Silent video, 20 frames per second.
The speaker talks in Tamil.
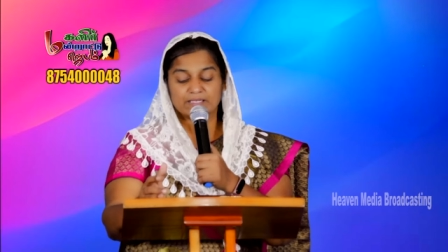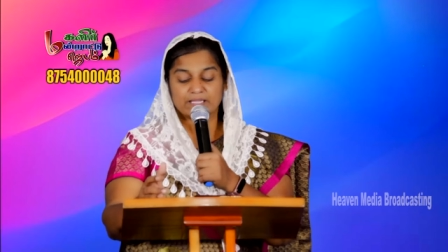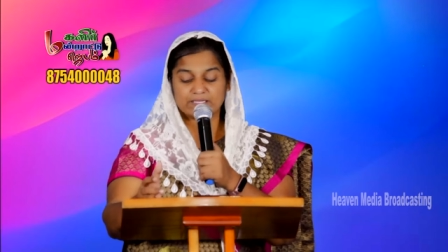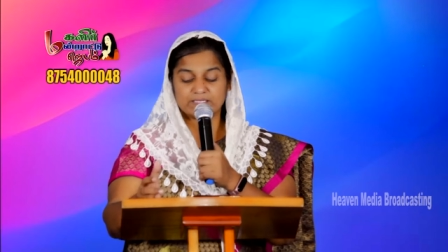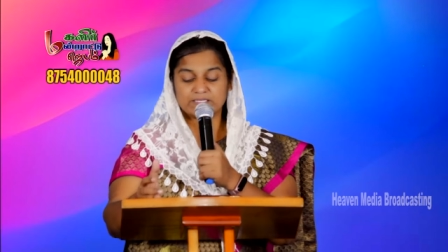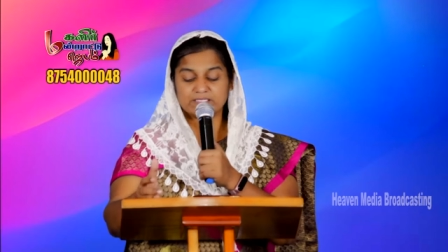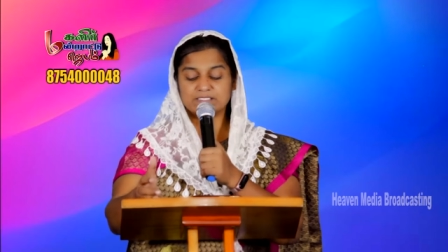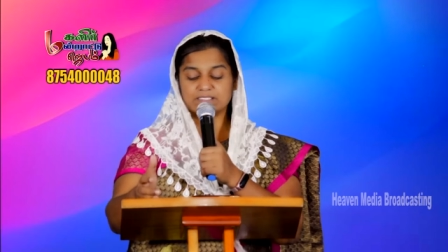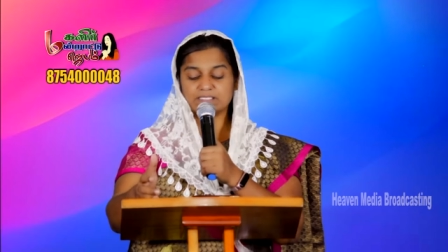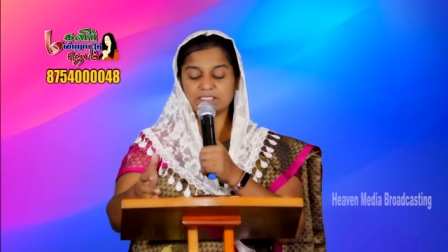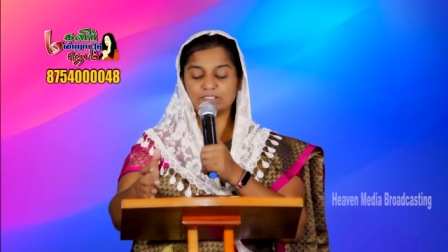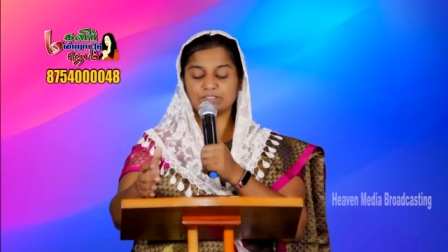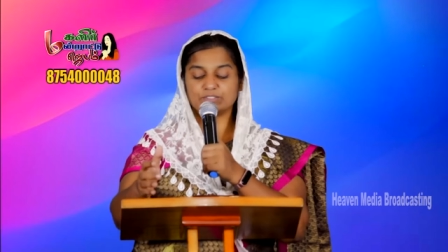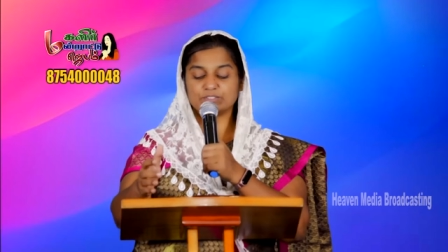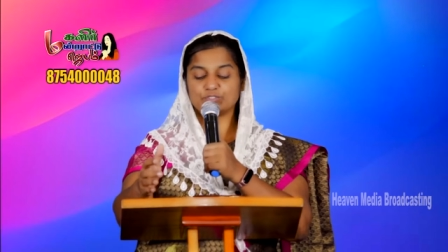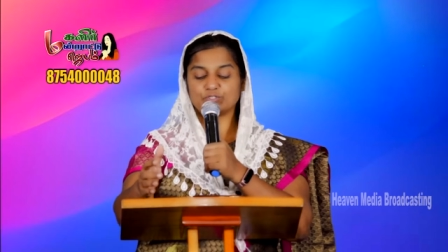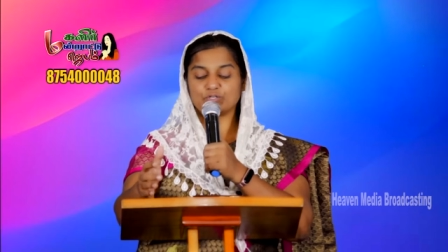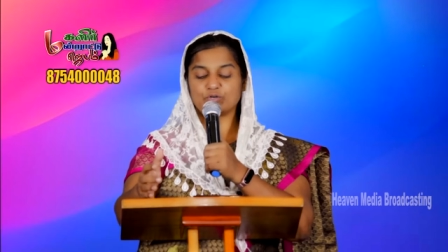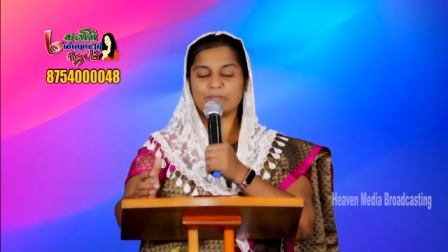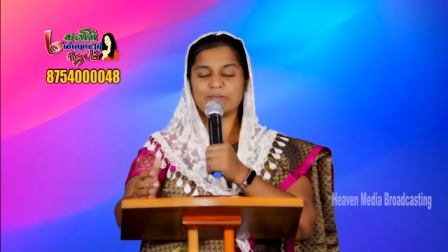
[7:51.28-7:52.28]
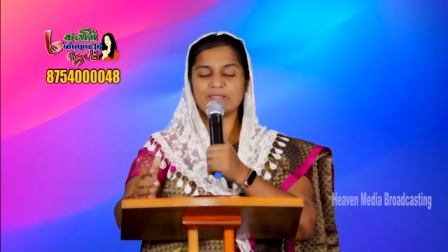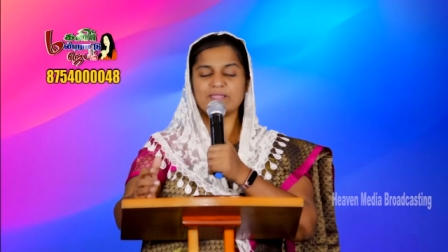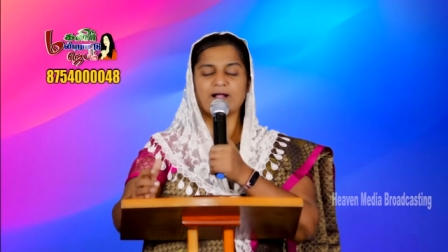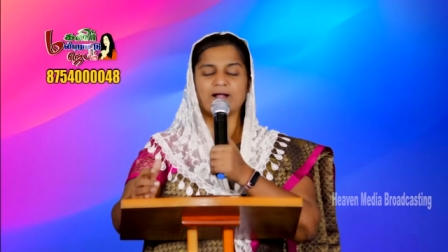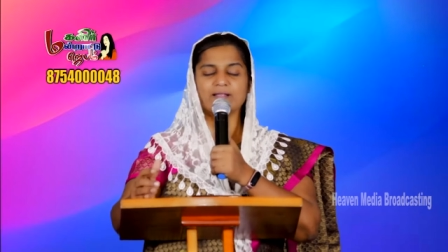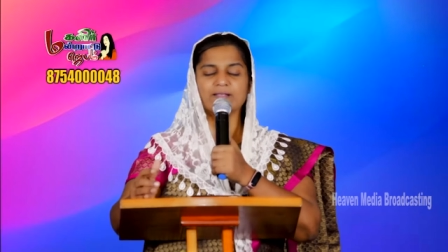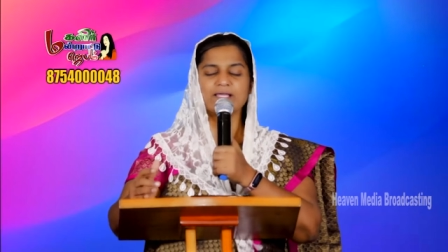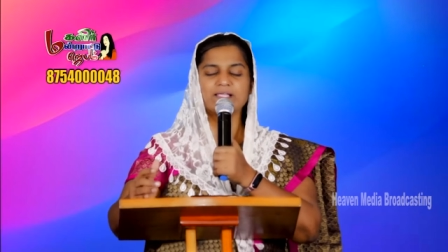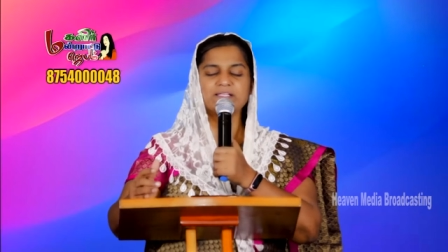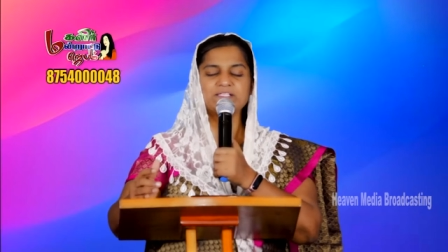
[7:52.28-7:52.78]
நன்றி செலுத்துகிறோம்
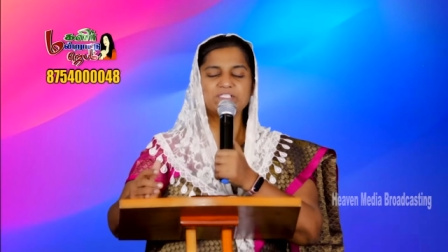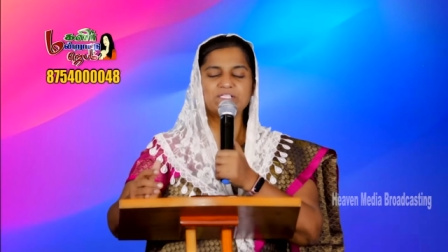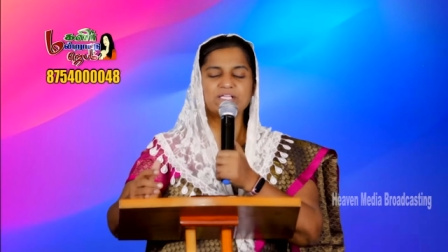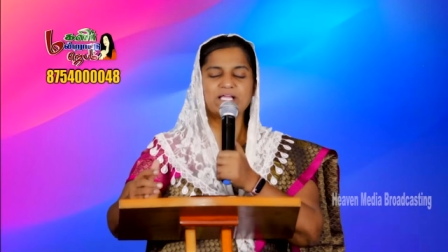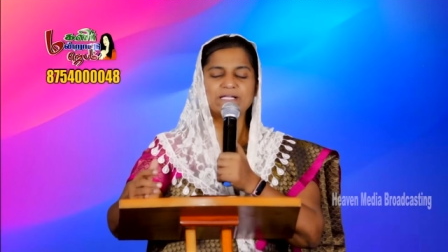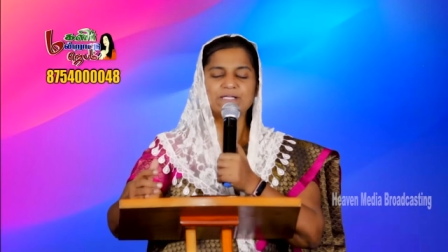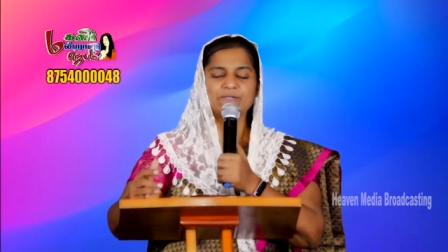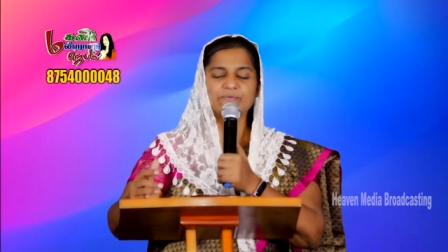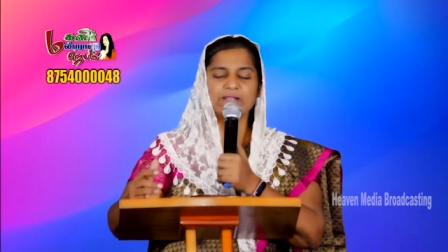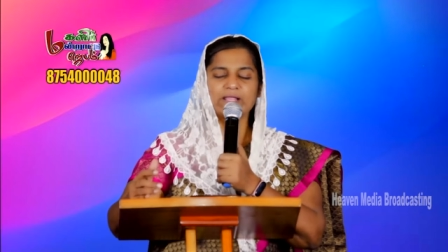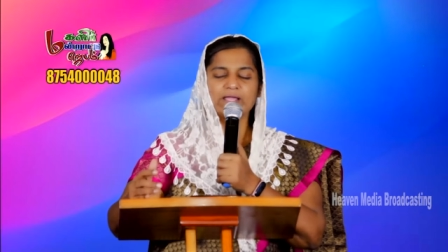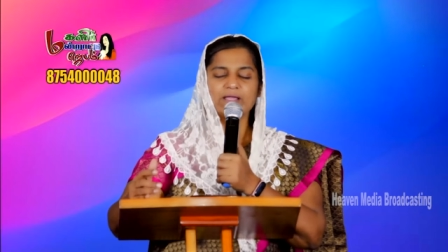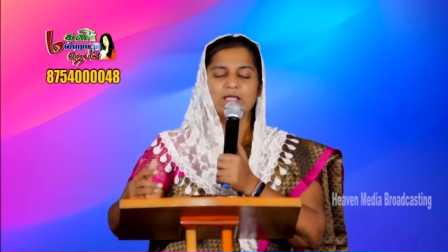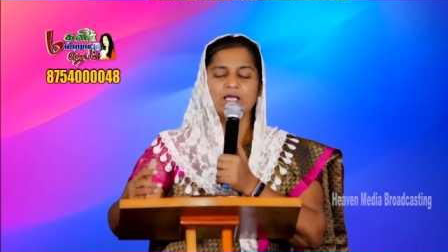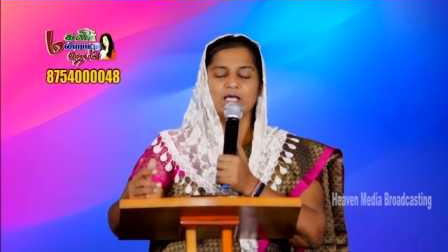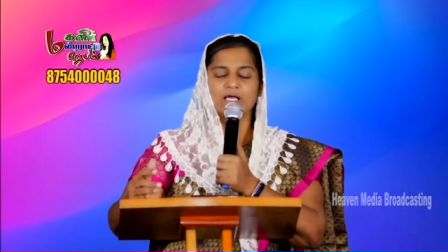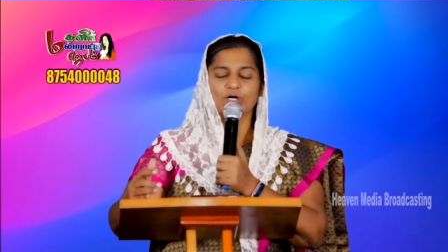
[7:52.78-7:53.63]
ஐயா நன்றி ஆண்டவரே